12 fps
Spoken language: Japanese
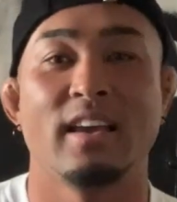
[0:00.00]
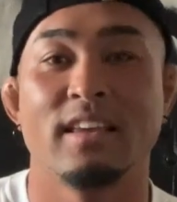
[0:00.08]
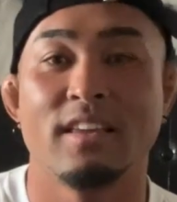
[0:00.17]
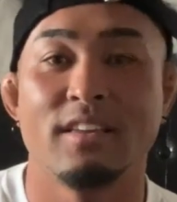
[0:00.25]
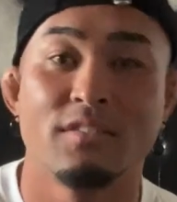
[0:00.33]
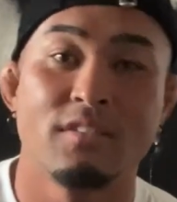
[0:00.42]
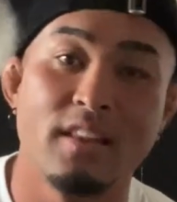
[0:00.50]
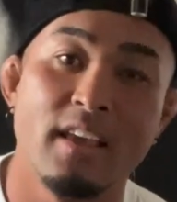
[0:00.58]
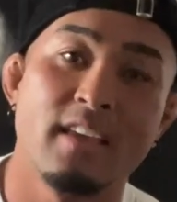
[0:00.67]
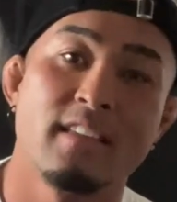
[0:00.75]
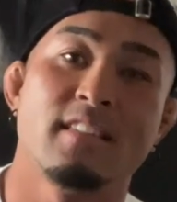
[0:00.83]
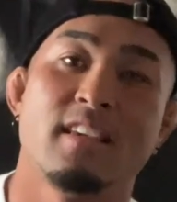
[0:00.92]
いいです
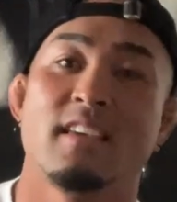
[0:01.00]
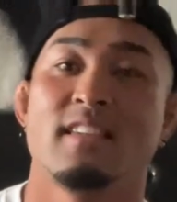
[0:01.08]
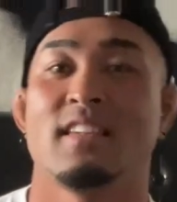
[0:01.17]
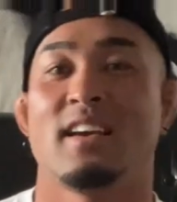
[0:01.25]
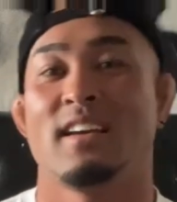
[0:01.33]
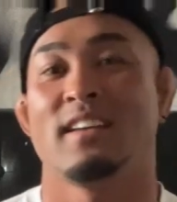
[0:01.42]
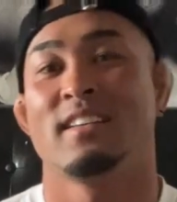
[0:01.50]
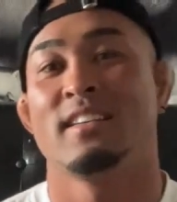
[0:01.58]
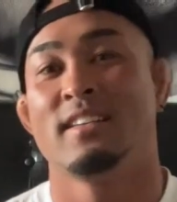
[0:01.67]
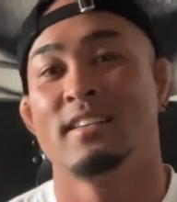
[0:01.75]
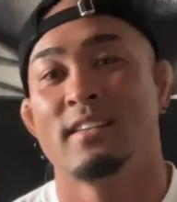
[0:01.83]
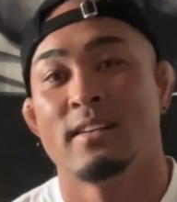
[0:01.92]
ね、ジェイ
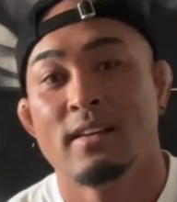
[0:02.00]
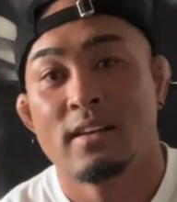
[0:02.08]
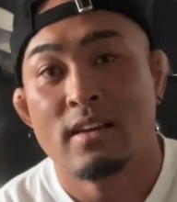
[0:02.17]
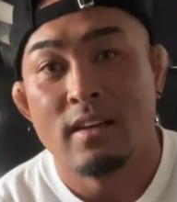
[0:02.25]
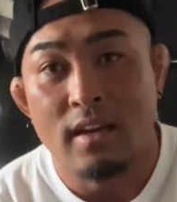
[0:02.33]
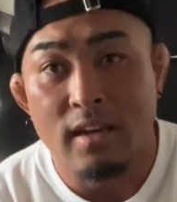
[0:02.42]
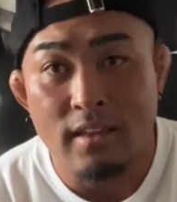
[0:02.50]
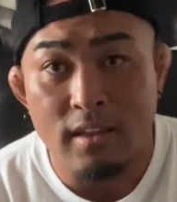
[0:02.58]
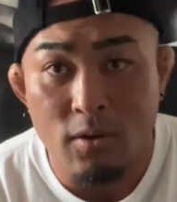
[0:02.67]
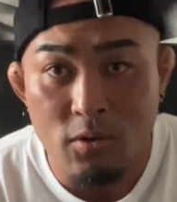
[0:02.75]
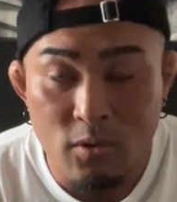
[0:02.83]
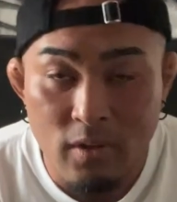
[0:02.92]
ちゃん。はい、という
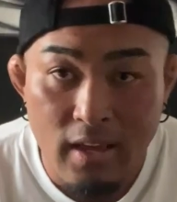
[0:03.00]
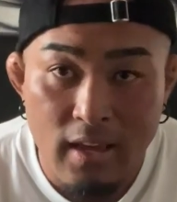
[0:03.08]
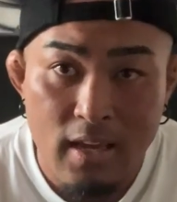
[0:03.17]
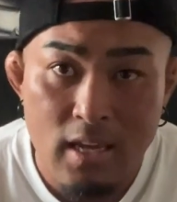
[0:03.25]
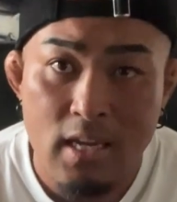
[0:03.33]
ことで、